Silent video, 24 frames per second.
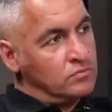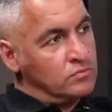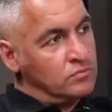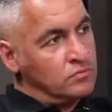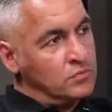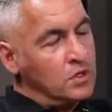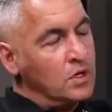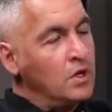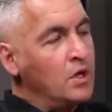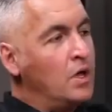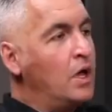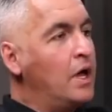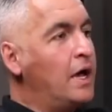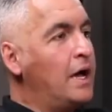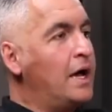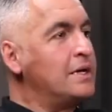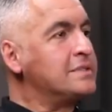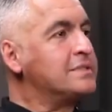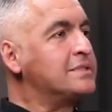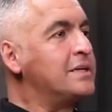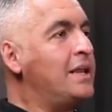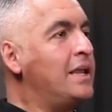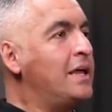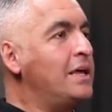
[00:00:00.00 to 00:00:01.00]
صعب قوي يعني.
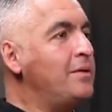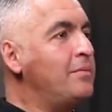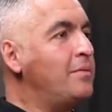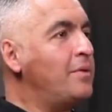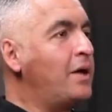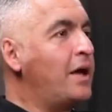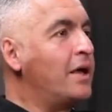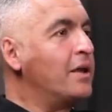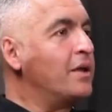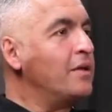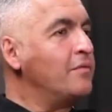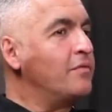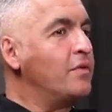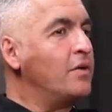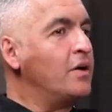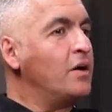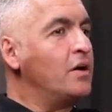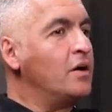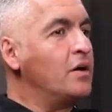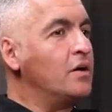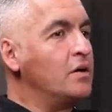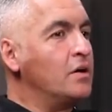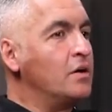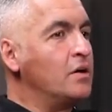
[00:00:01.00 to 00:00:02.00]
احسن لعيبه حريف
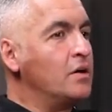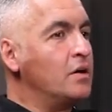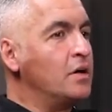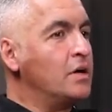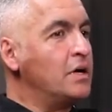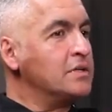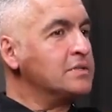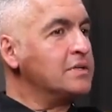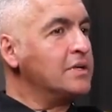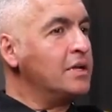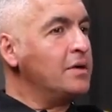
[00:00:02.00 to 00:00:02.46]
سرعه كبيره جدا